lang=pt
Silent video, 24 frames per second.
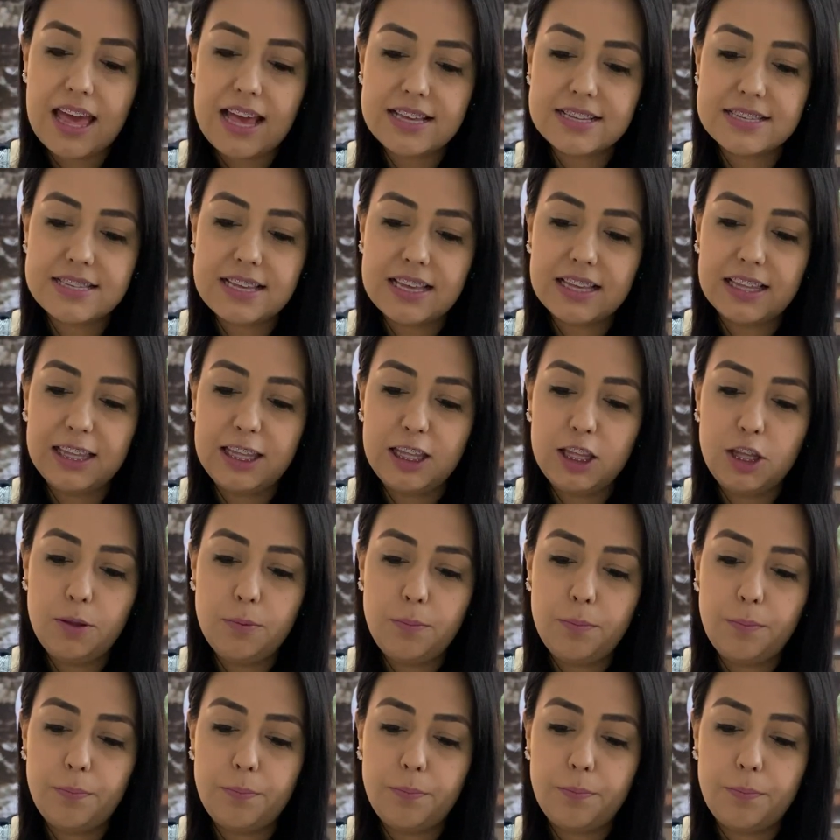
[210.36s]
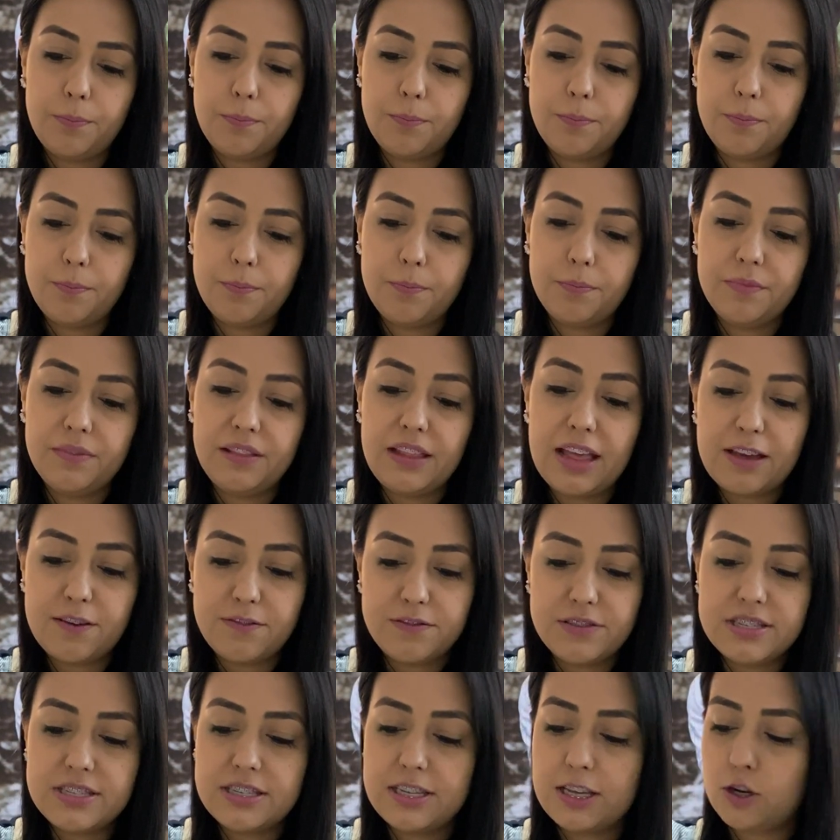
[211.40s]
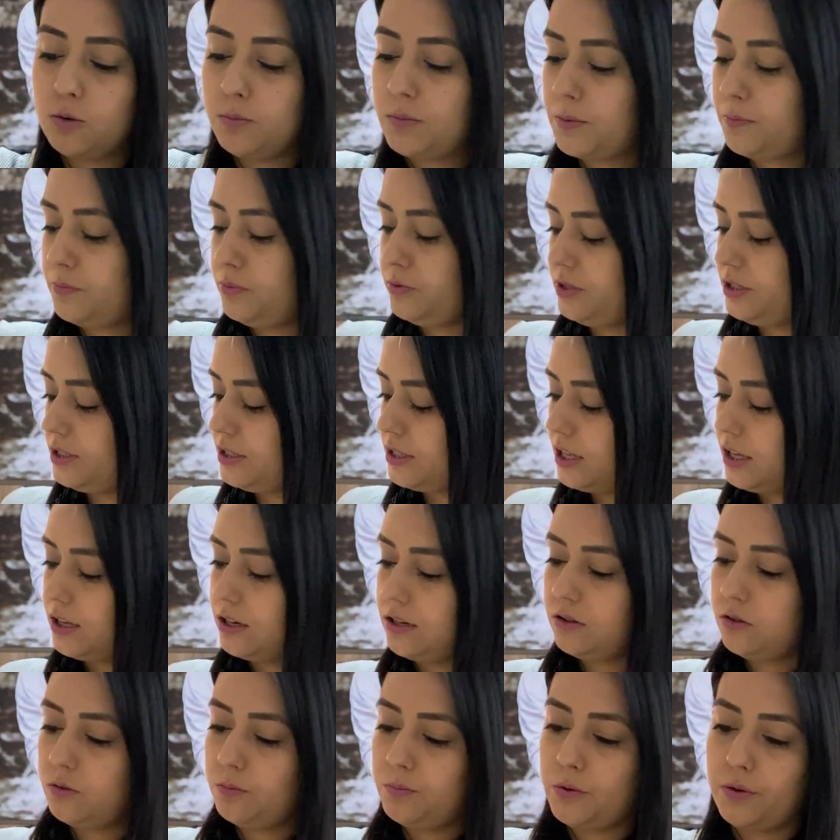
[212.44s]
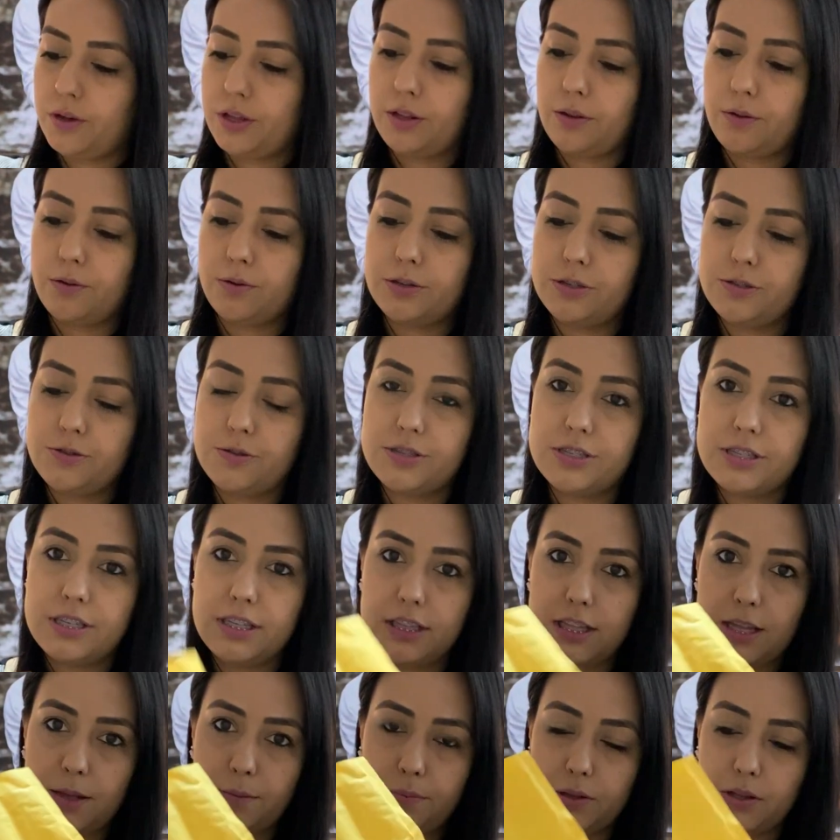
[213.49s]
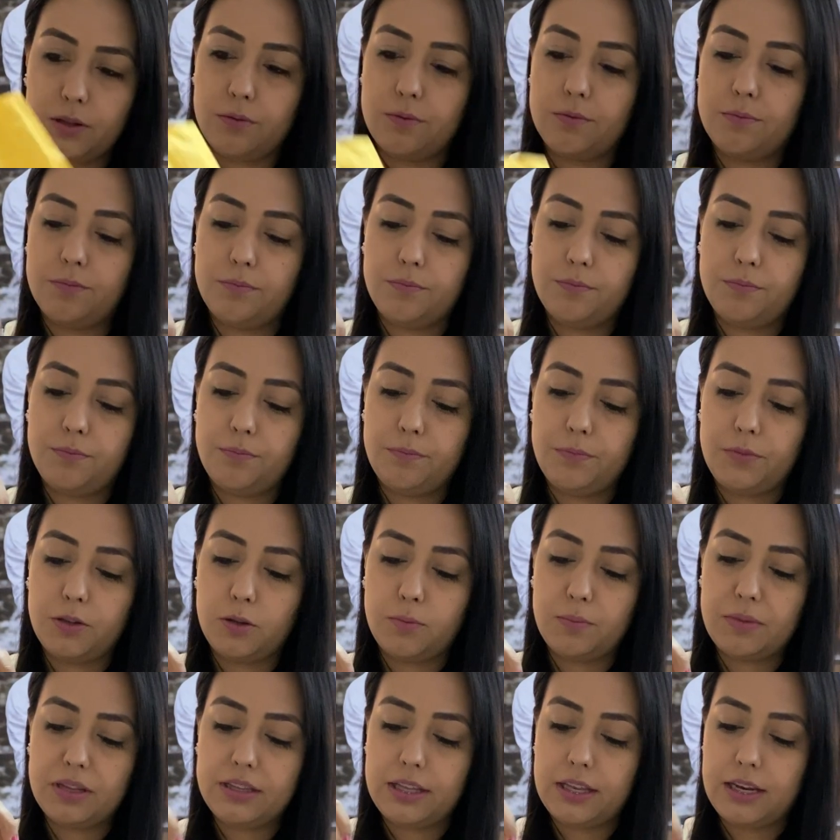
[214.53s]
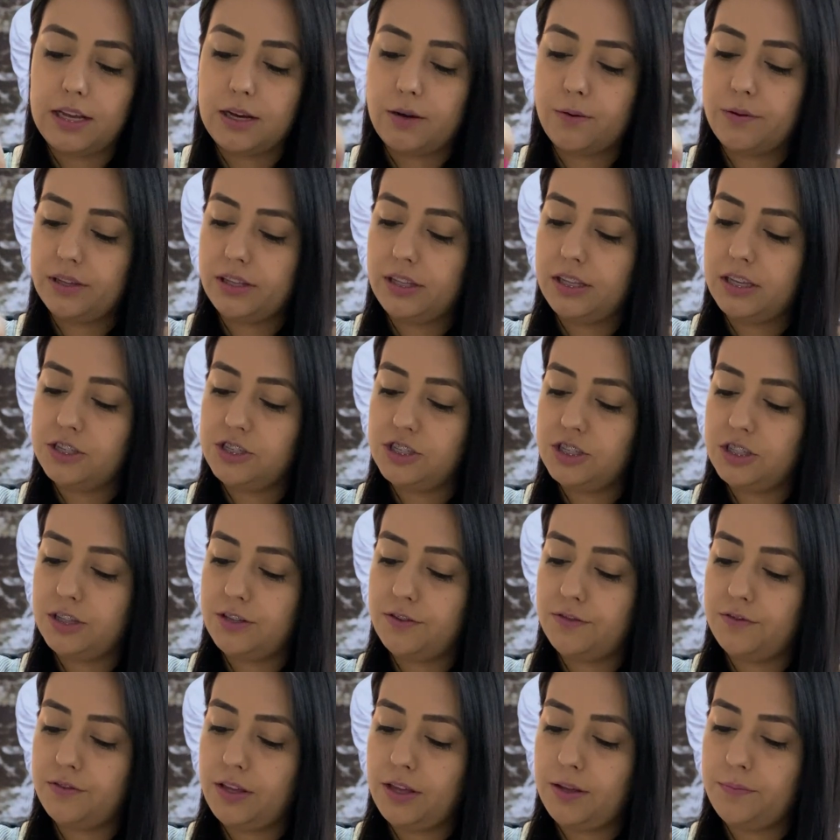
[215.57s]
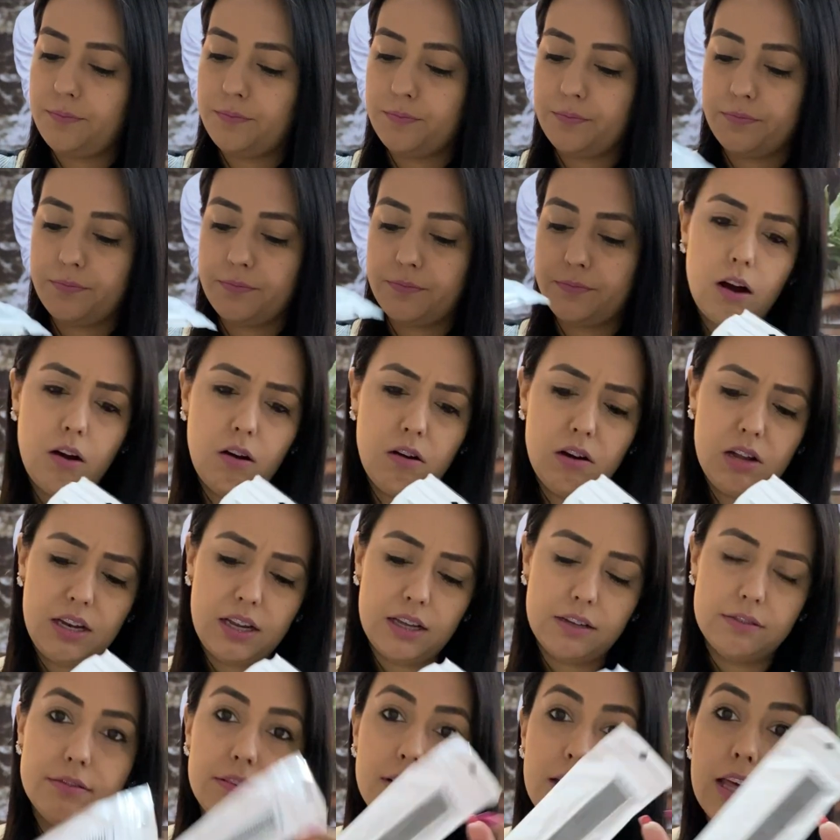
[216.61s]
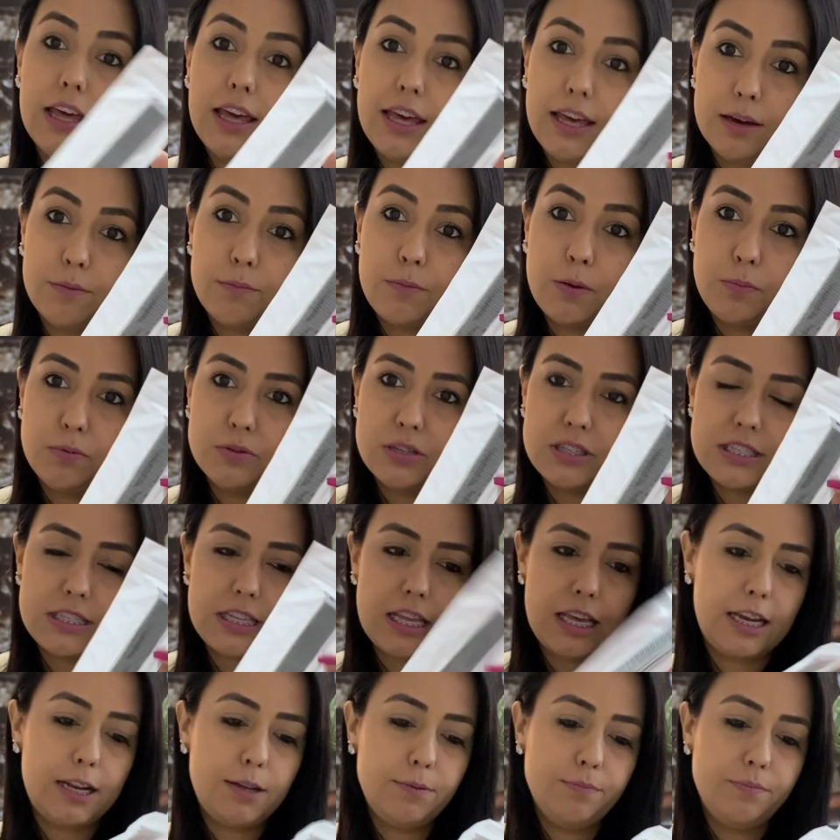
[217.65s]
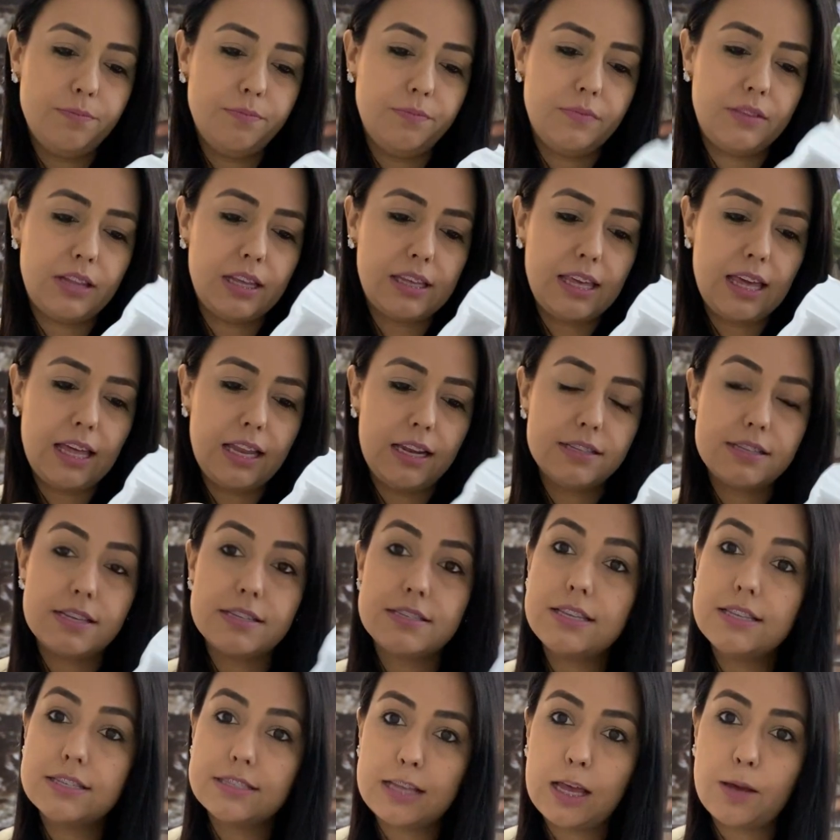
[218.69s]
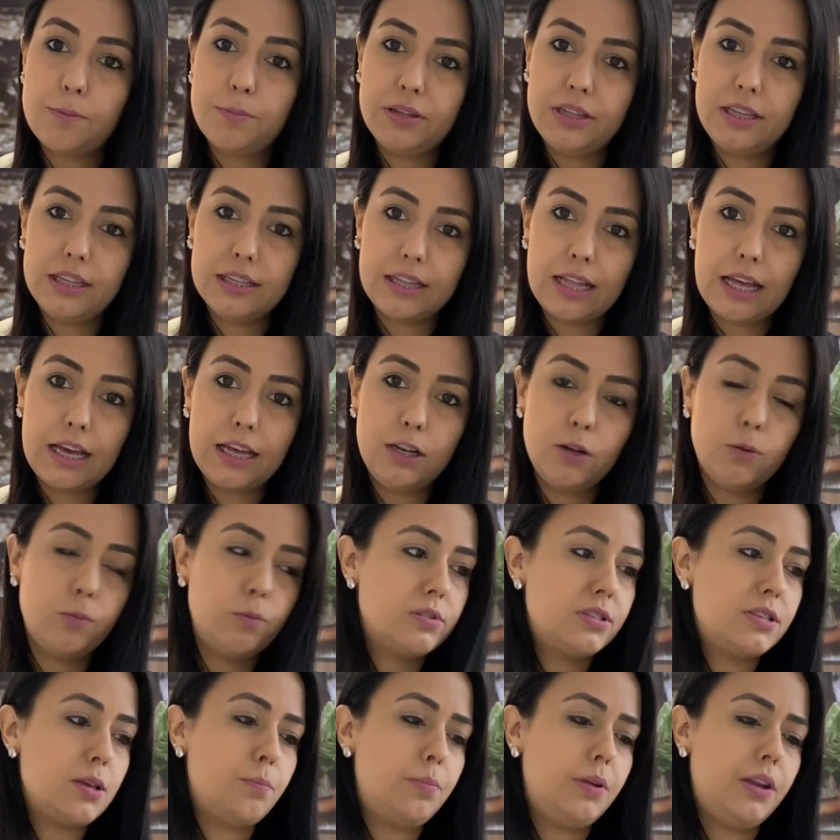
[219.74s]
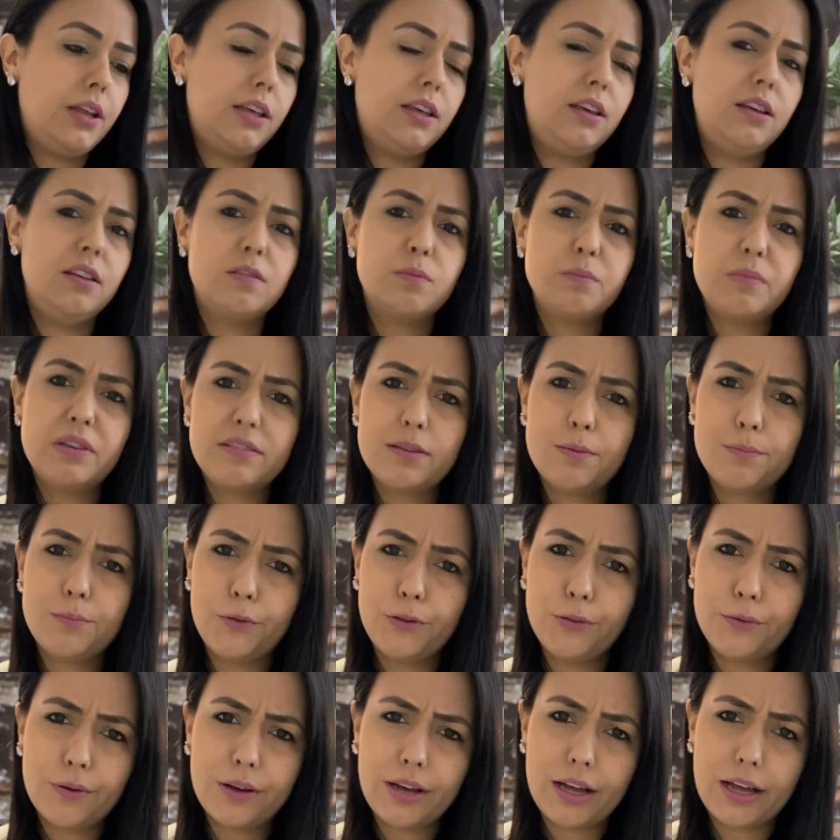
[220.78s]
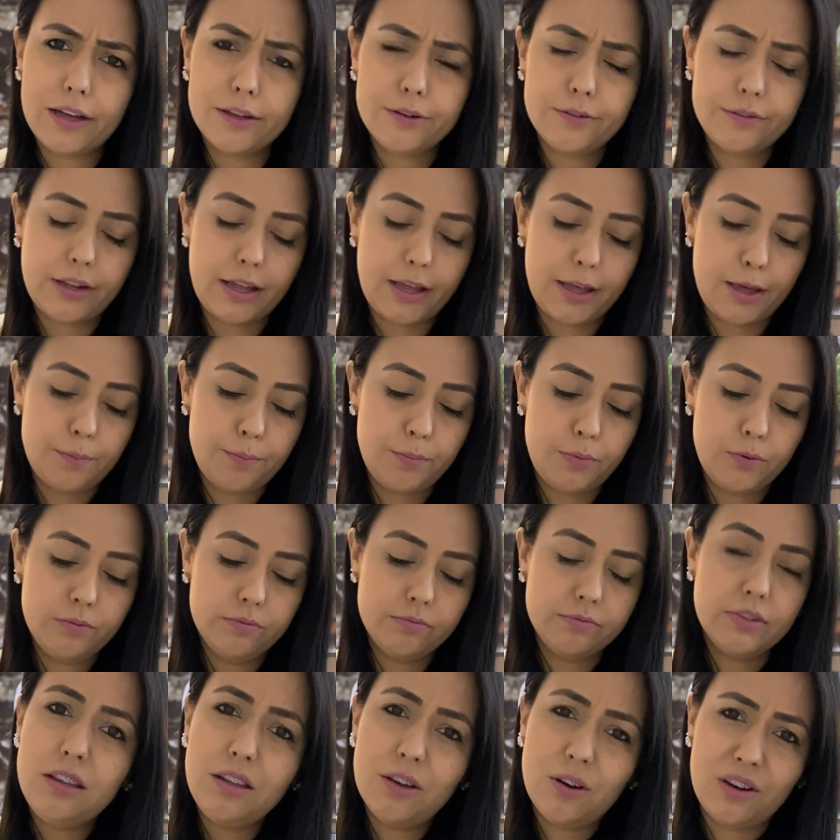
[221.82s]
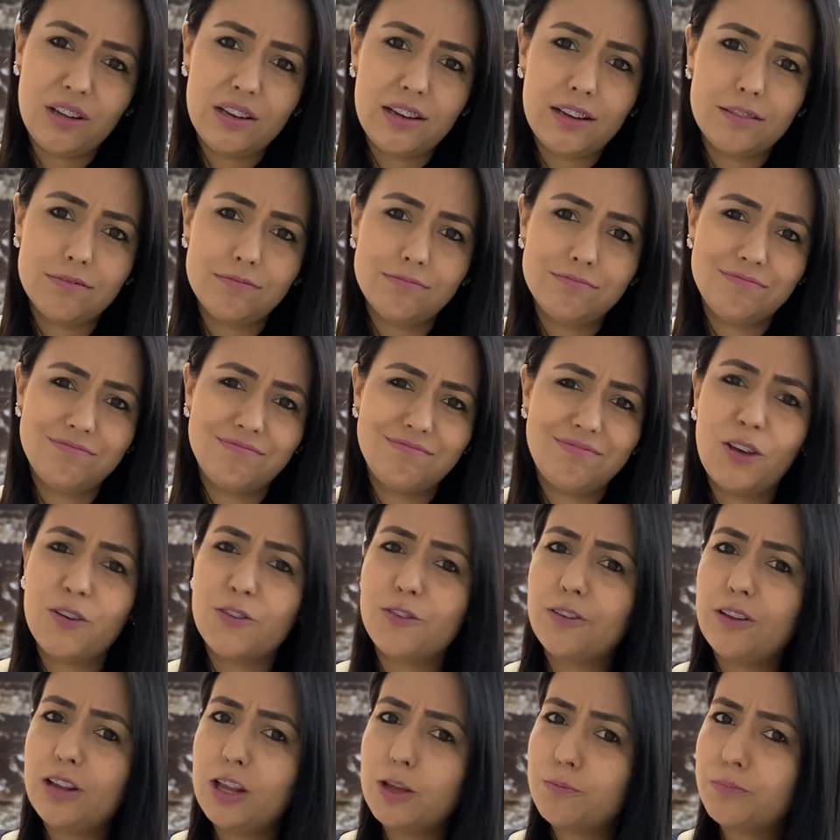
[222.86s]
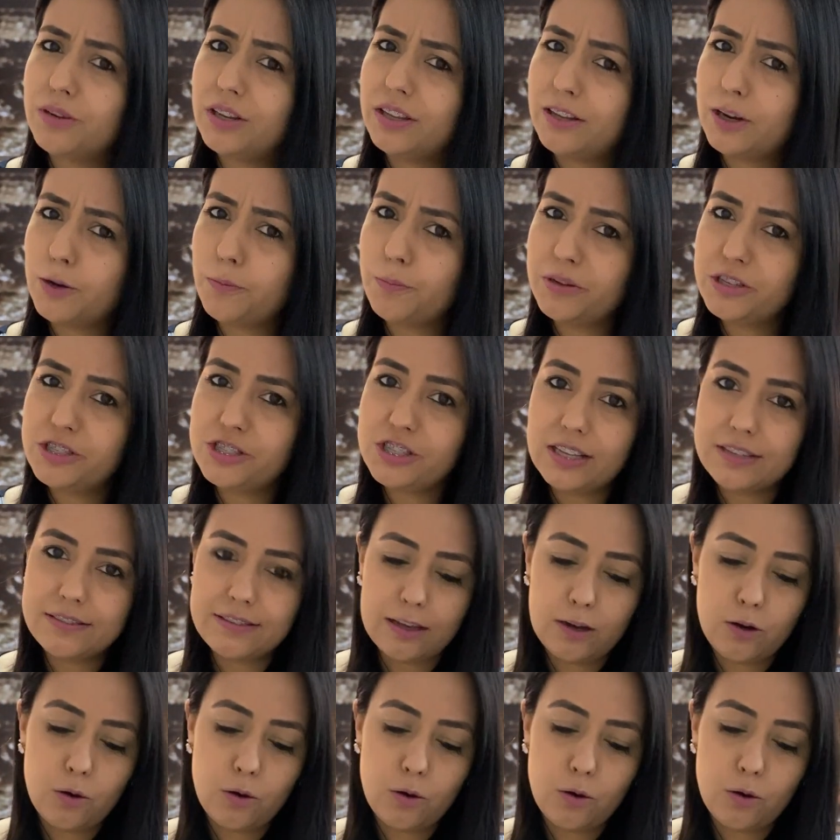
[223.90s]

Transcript: Essa aqui deve ser uma pulseira do meu relógio, assim, né, pelo, pelo material aqui a gente vê. Olha, é uma pulseira daquelas assim, sabe, de nylon, eu sempre quis, mas é muito caro na Apple. E olha, eu não lembro de ter pedido essa